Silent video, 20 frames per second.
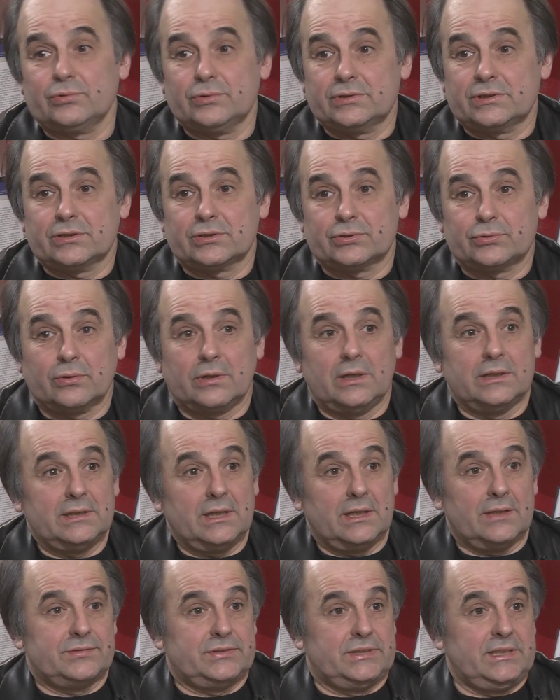есть, что
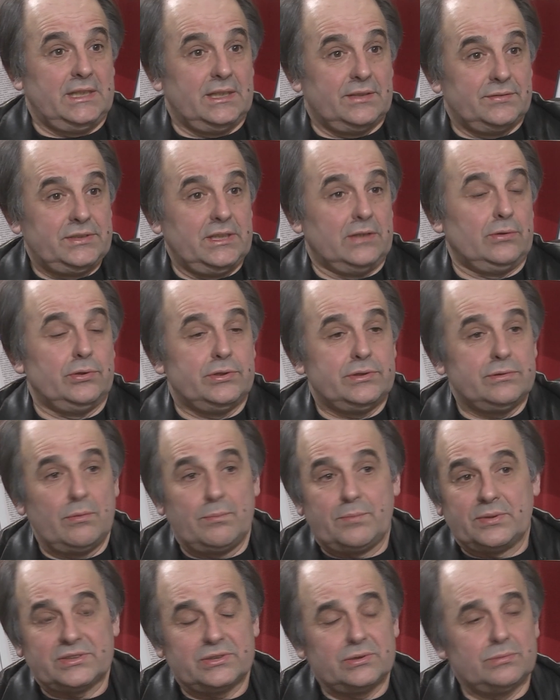когда все, все ключевые
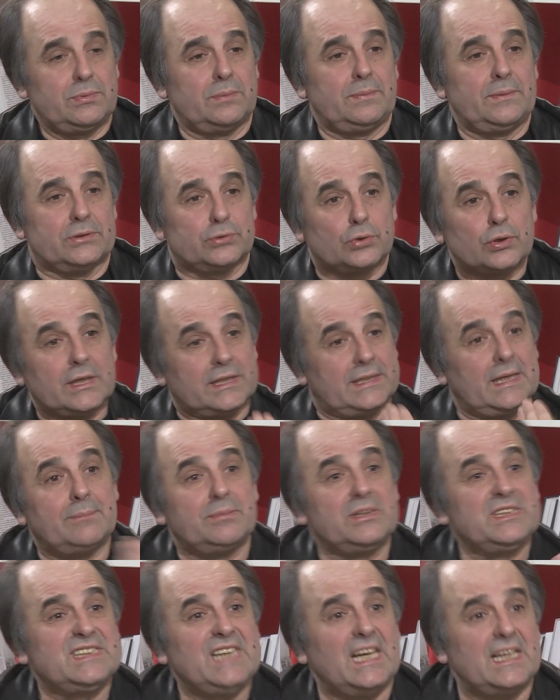посты БПП, то хотя
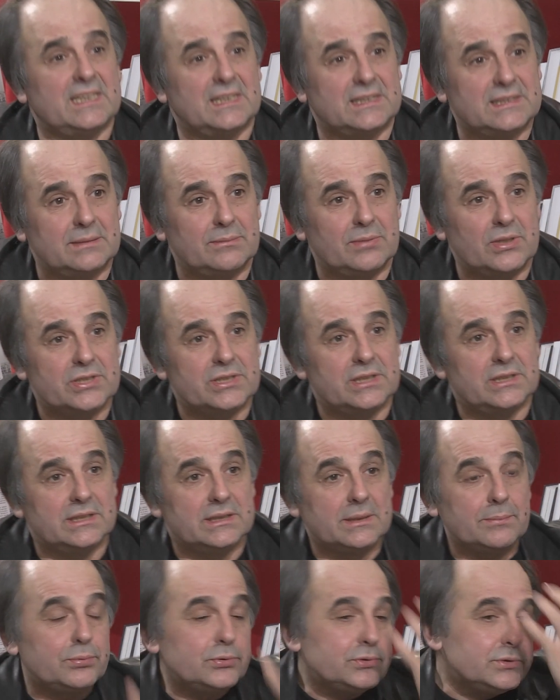бы из этих соображений,
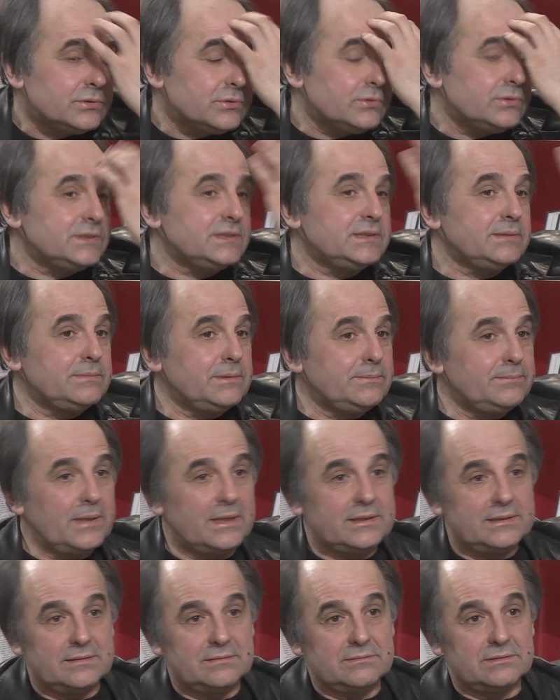допустим, он хоть 7
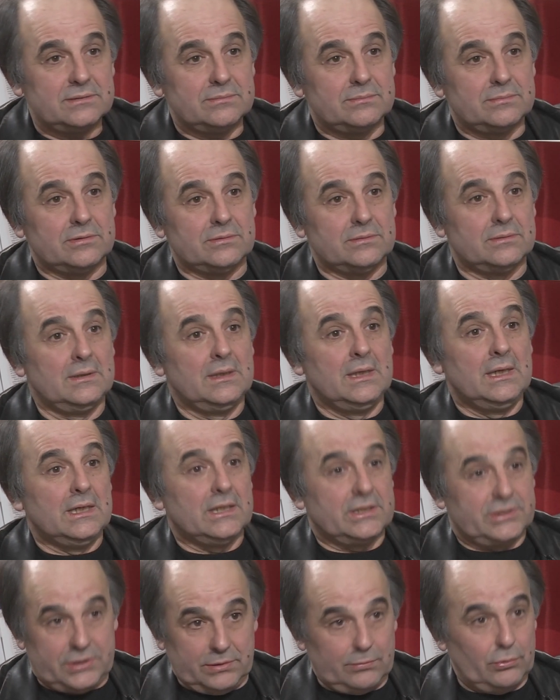пядей во лбу,
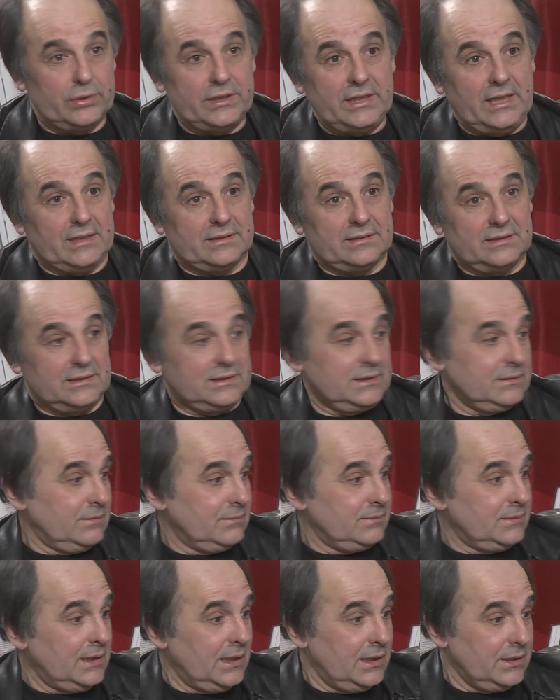чего нет на
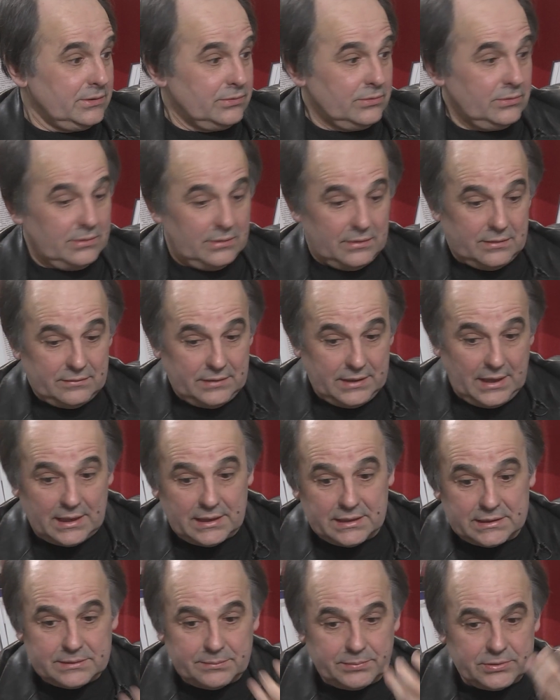самом деле. Но в
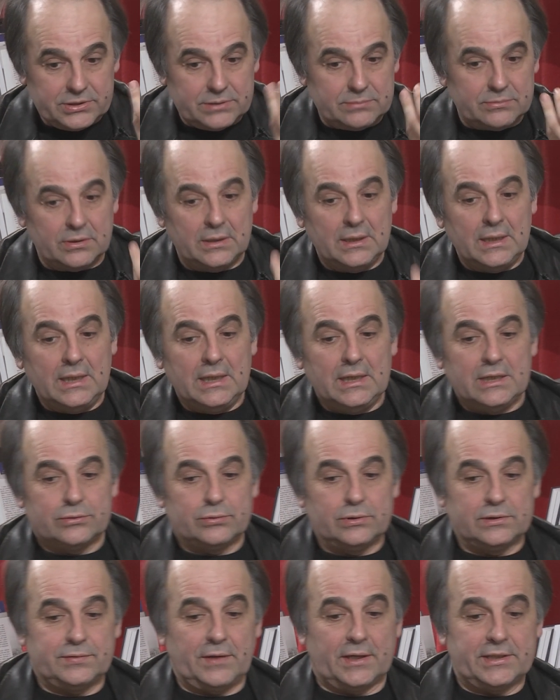реальности почему?
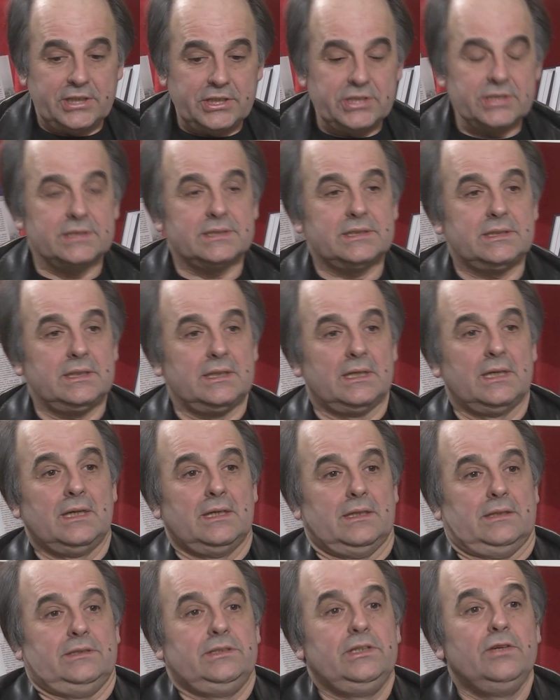То есть фактически
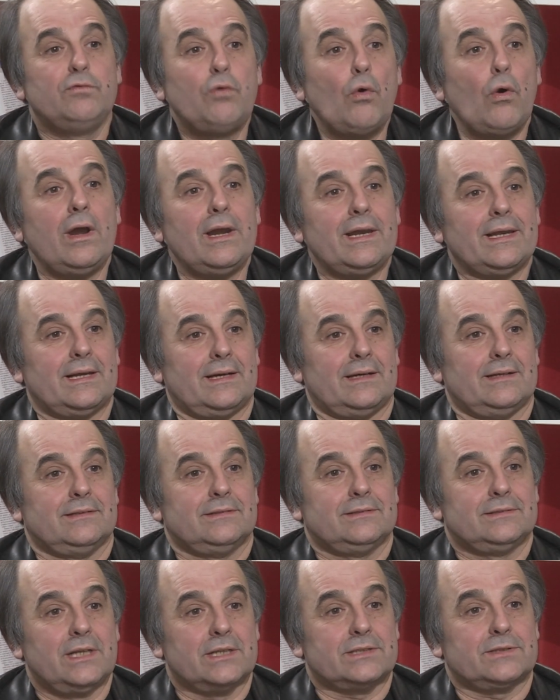невольно
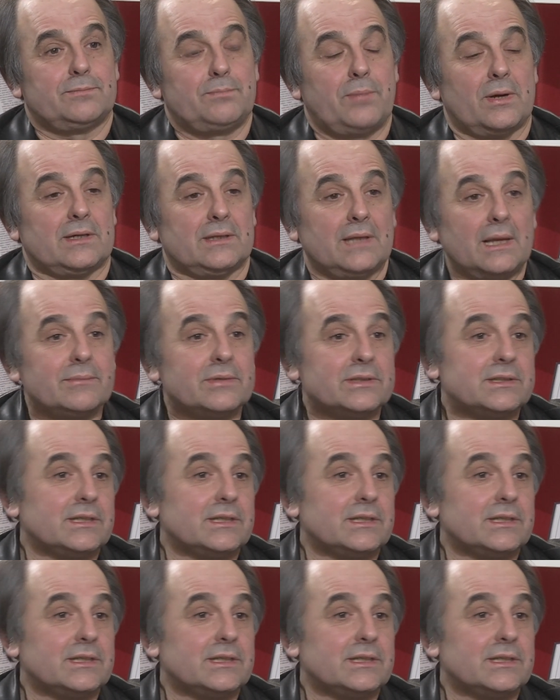даже парламент